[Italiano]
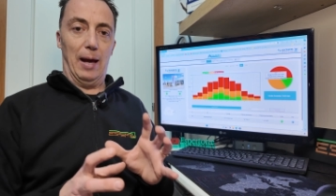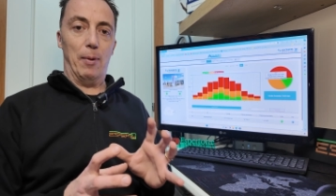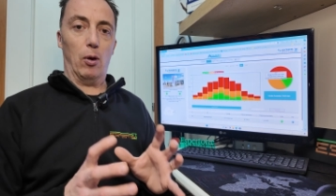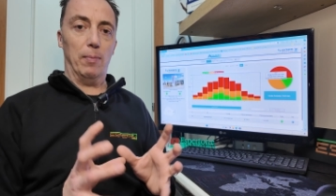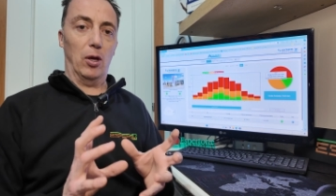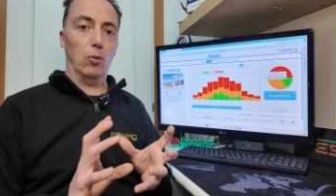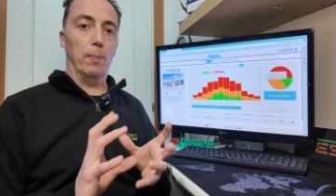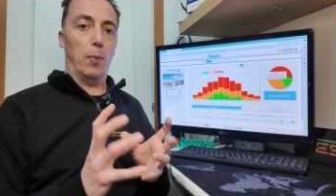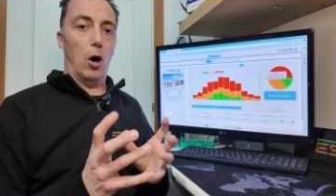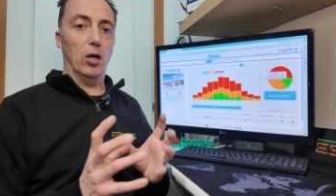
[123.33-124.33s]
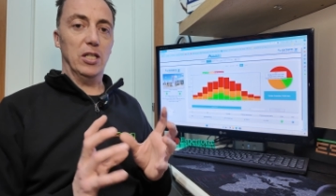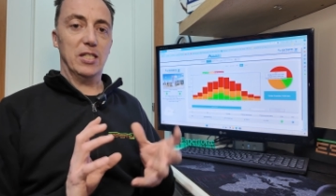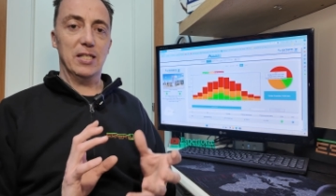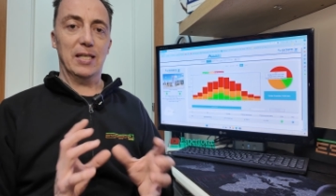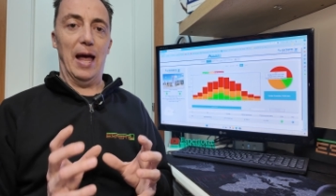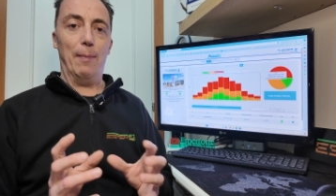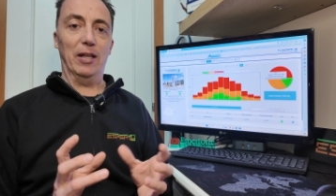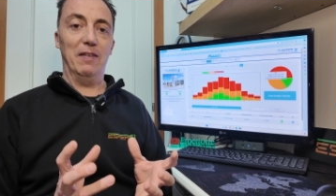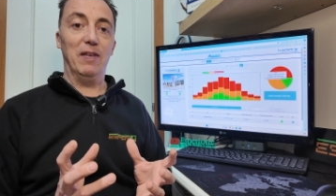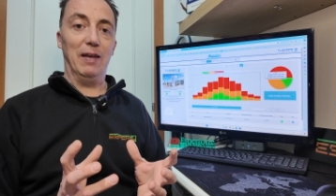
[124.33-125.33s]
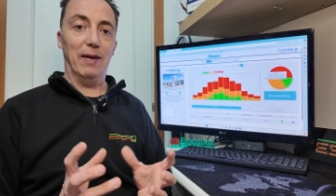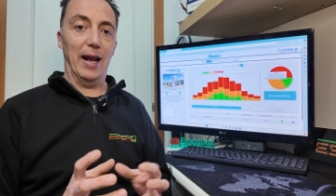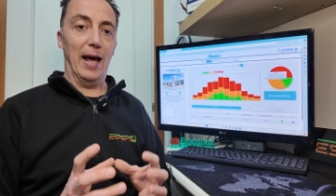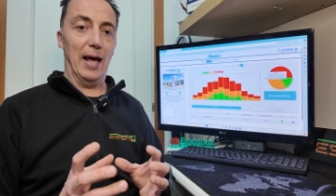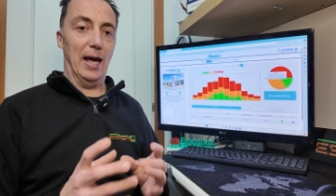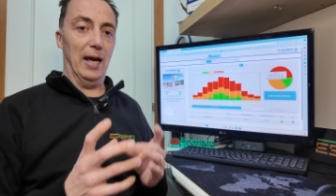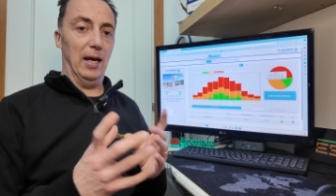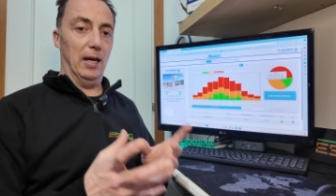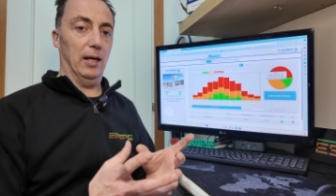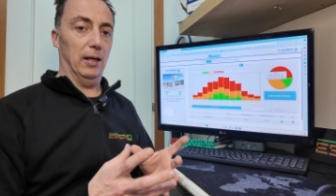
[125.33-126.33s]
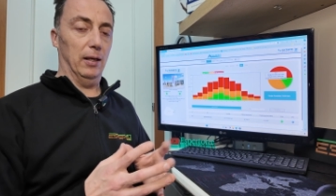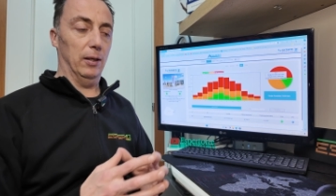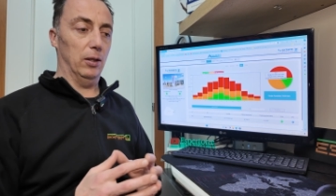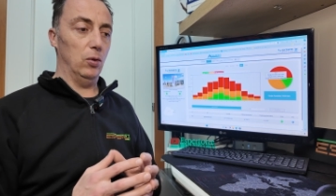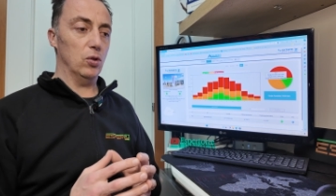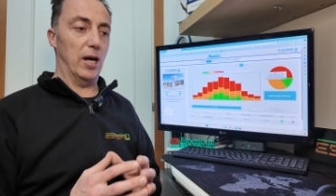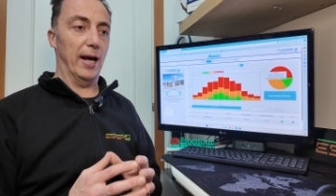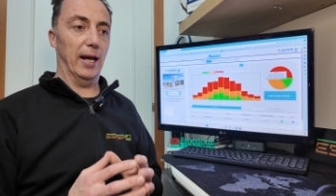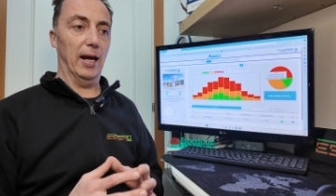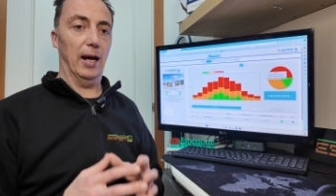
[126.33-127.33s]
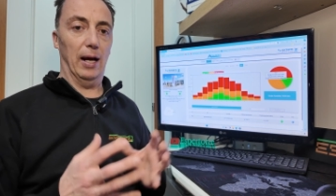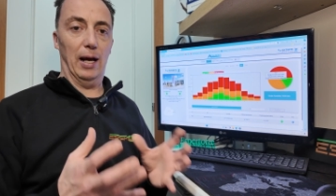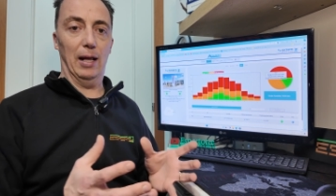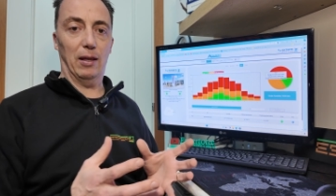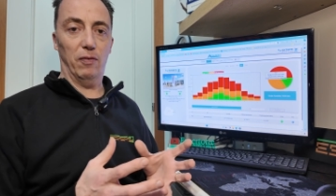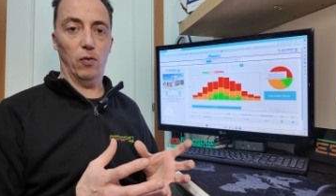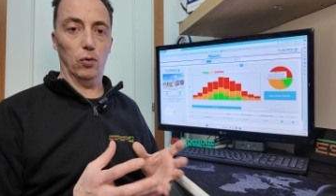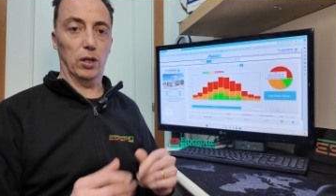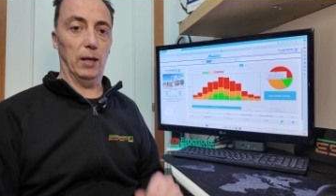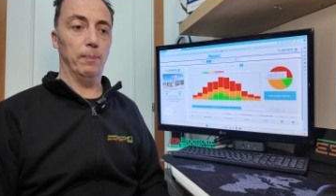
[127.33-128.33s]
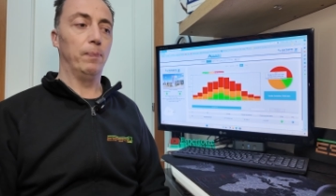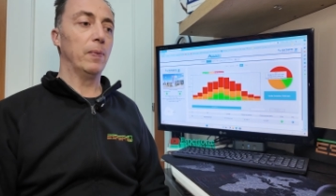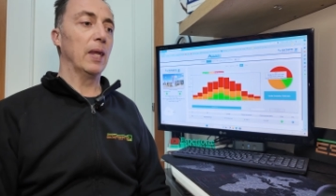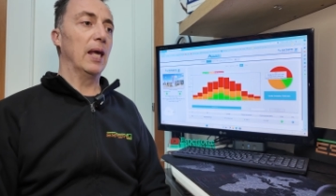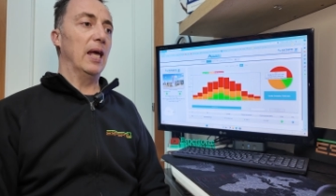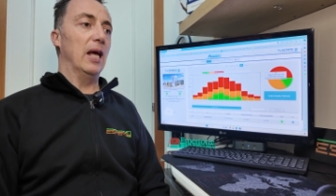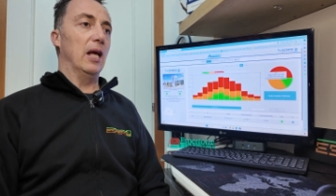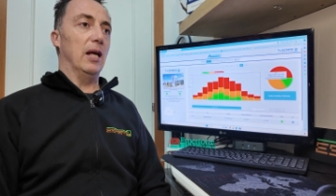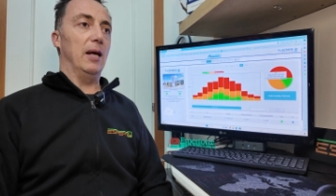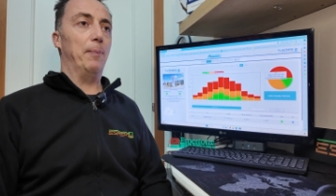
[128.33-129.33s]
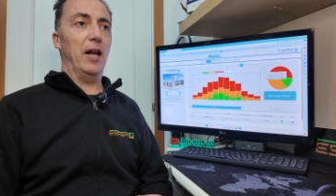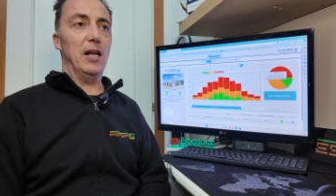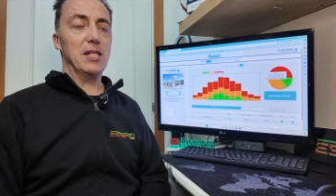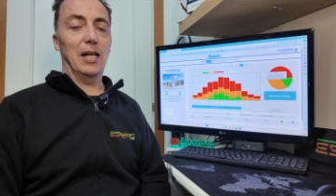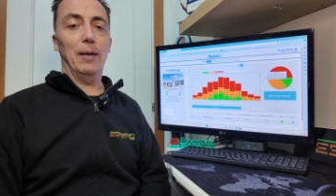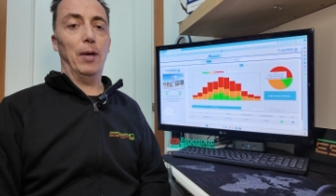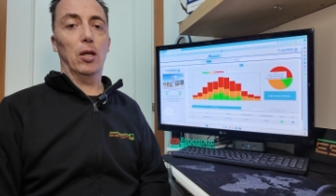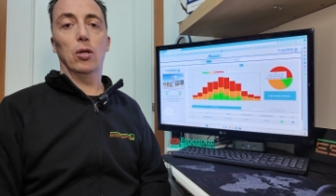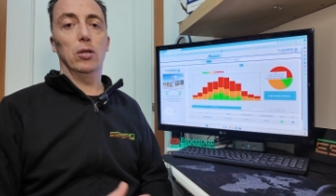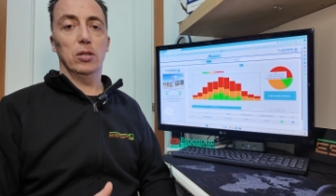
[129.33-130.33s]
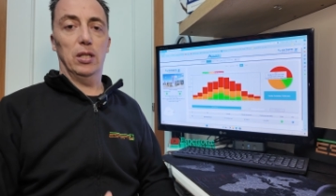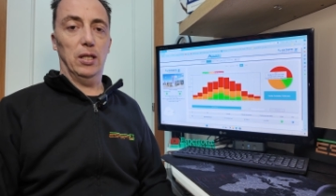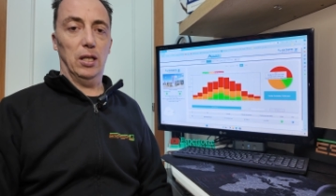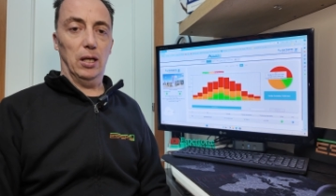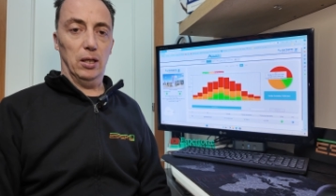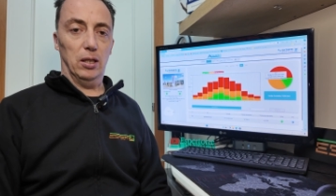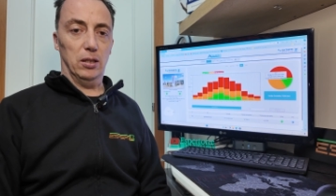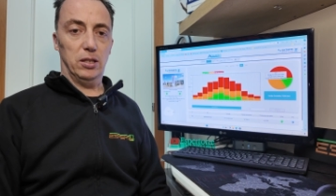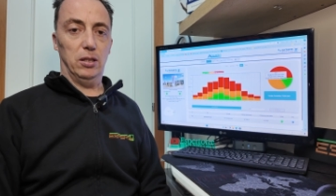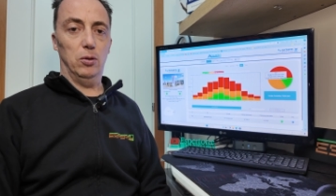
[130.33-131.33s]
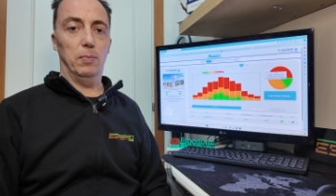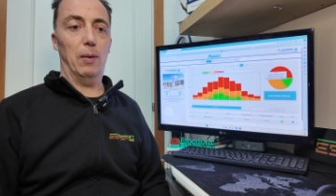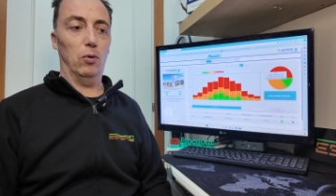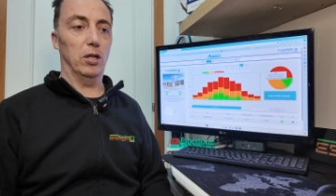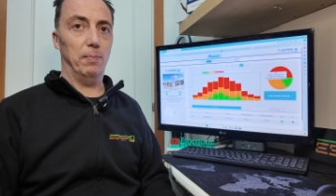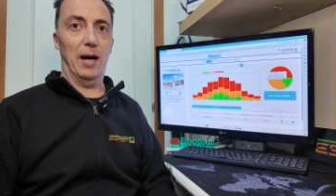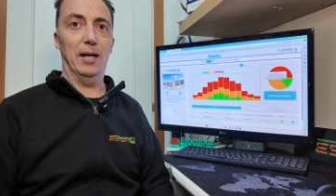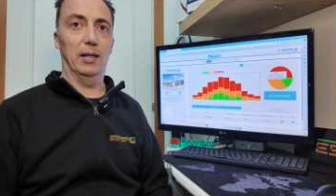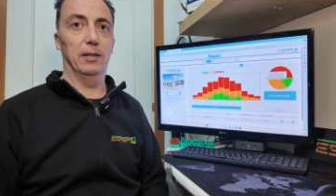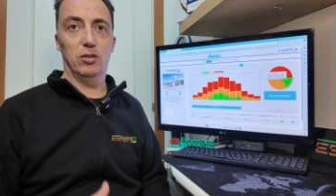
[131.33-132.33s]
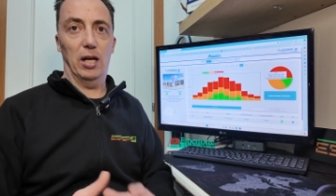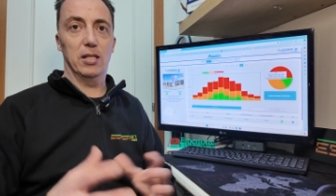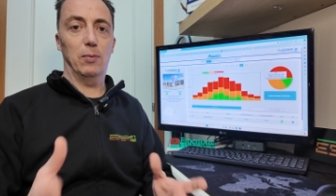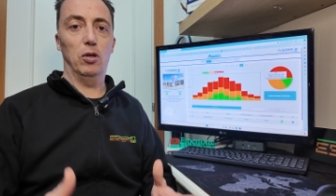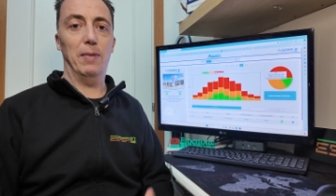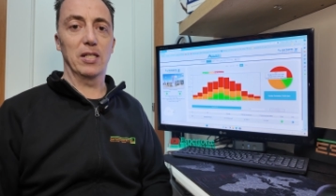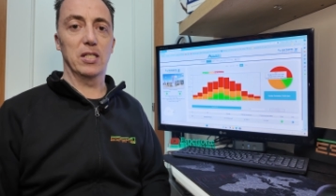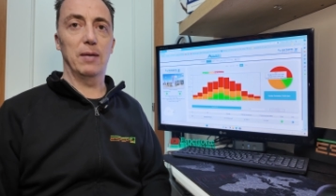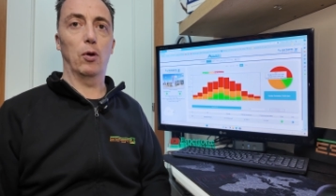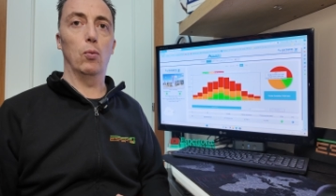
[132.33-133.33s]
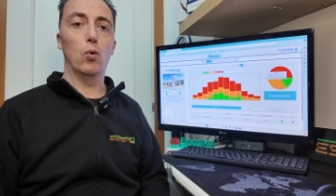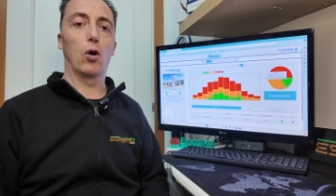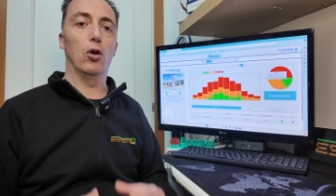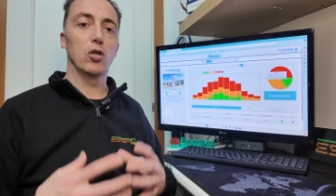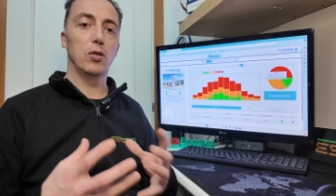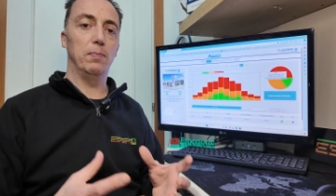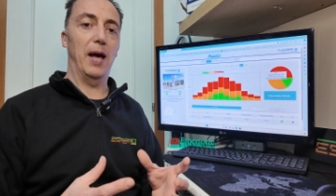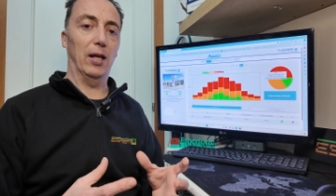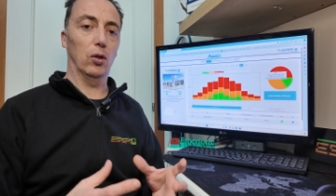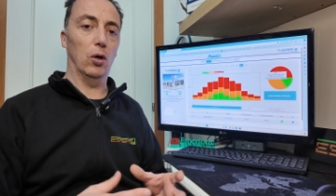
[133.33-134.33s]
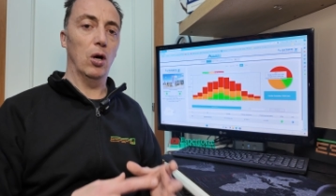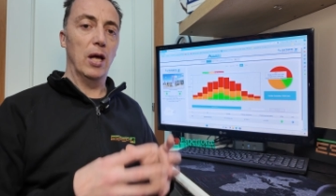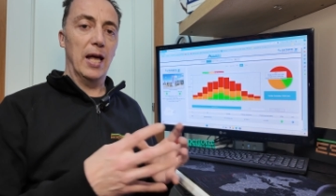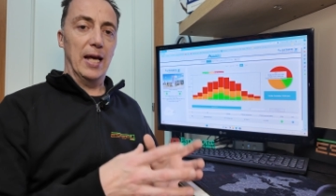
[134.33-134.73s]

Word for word: abbiamo cambiato un po' il sistema di vivere e eh, di usare altre fonti. Per il riscaldamento eh, rima cioè, siamo rimasti sempre comunque con il nostro impianto